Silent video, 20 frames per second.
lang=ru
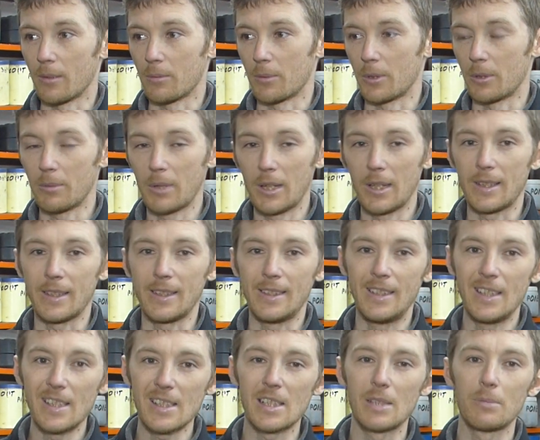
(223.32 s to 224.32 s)
понимаете,
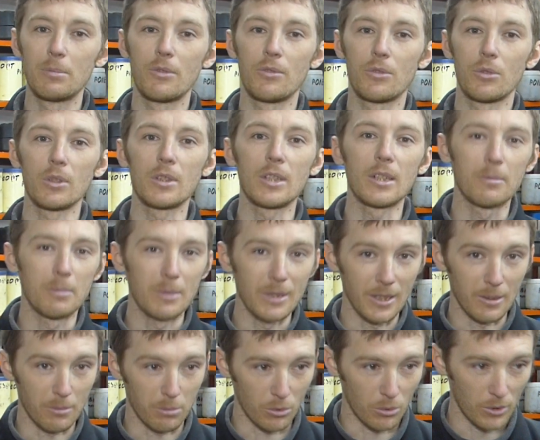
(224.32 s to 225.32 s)
если бы все так
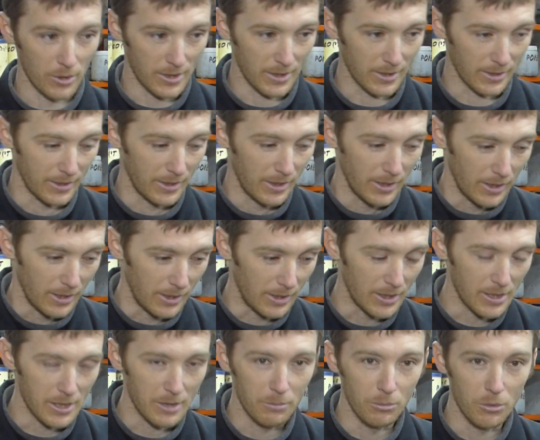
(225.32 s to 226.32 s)
было просто,
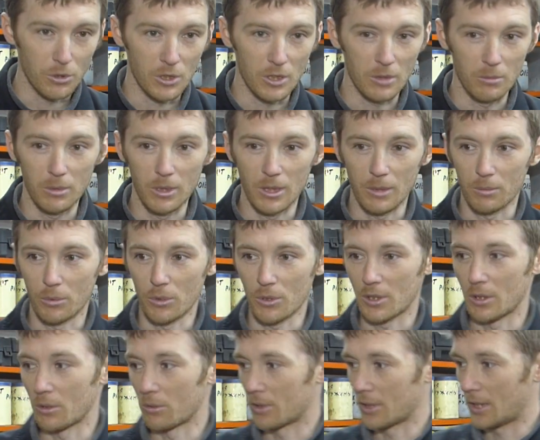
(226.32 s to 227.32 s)
если бы можно было
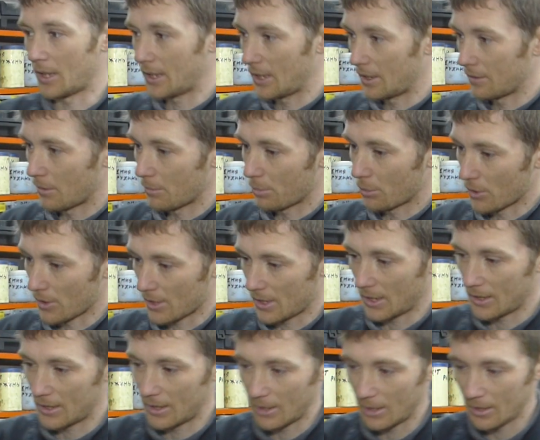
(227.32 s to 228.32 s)
просто вот на один вопрос
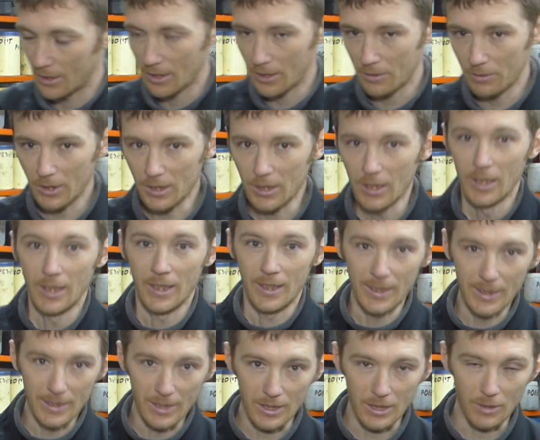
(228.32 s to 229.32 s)
дать один ответ,
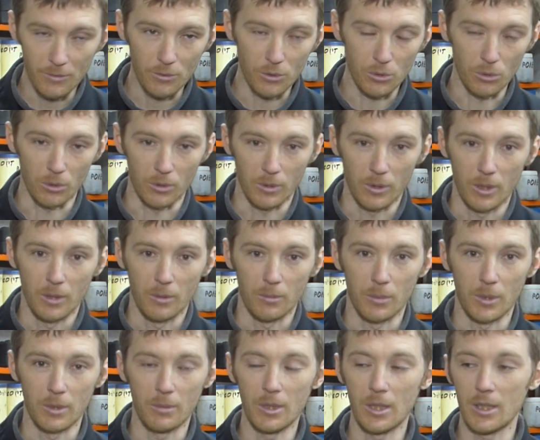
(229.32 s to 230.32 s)
и на этом все.
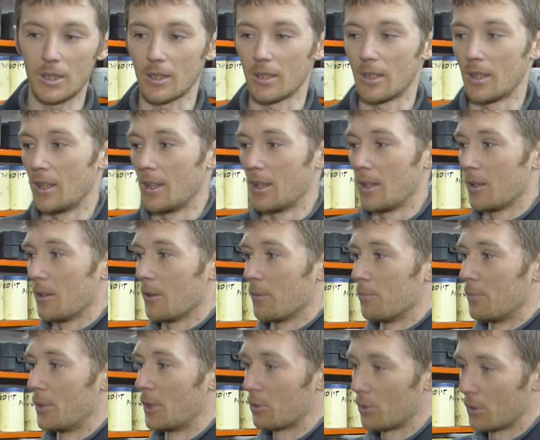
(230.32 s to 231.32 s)
Понимаете?
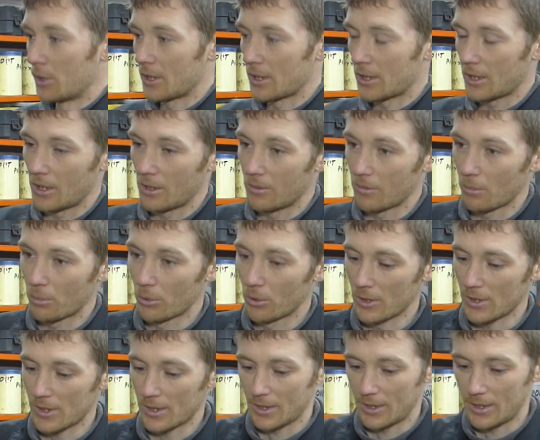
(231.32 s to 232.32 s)
Приходит один
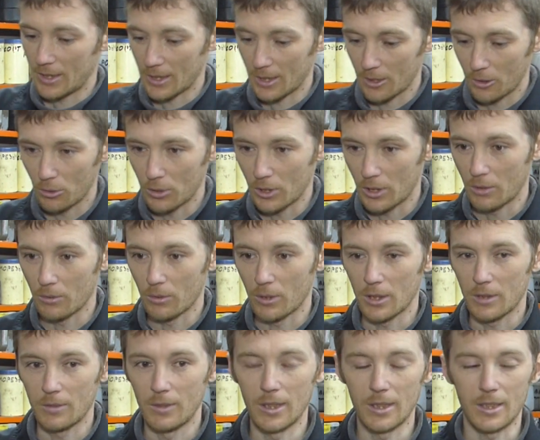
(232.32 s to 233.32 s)
вопрос, я даю на него
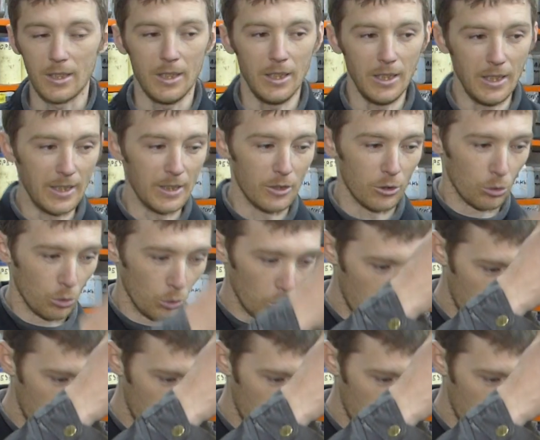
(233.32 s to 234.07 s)
ответ, и тут